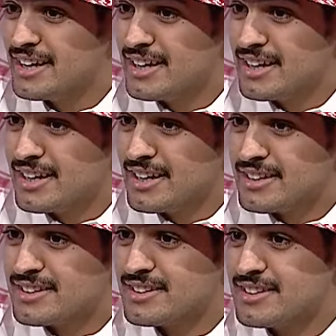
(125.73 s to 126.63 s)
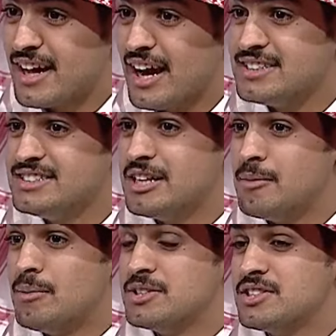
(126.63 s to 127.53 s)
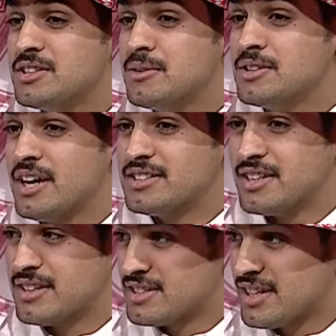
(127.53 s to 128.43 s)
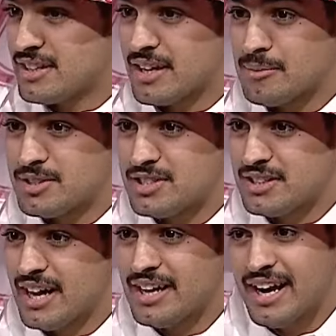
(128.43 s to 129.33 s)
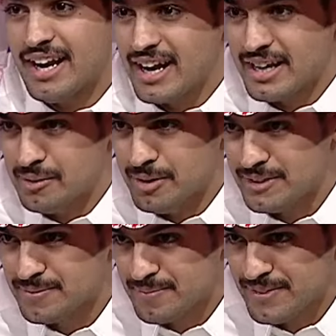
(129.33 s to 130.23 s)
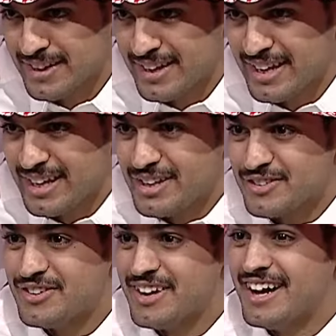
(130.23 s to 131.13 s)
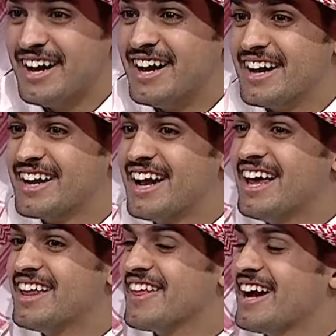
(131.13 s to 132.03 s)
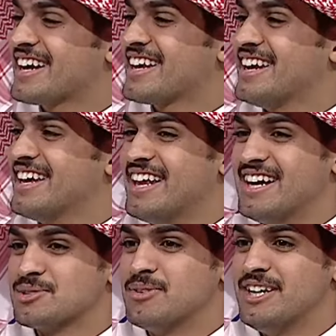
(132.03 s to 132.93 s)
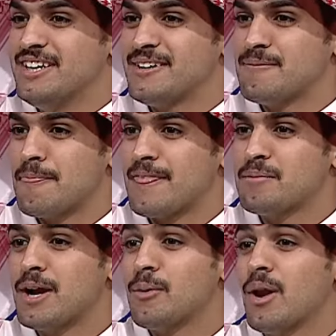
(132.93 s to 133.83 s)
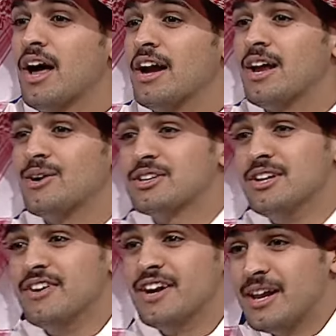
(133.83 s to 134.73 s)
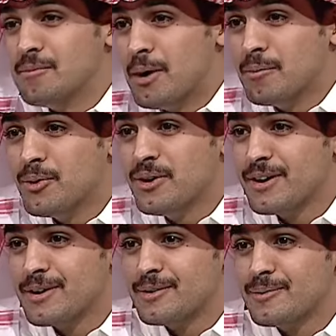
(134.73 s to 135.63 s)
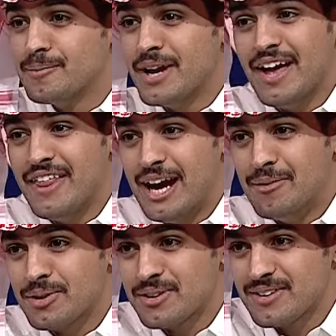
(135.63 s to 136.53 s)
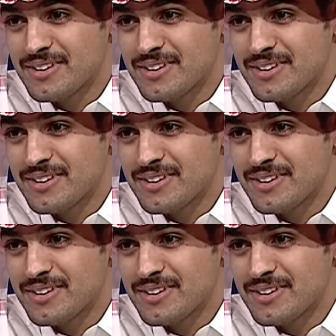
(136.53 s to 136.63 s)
نعم. تحجب بالس... تستر بالستار على الغريم فقال ضحك الأصمعي ثم قال والله لا اتحفن المأمون بهذا الأمر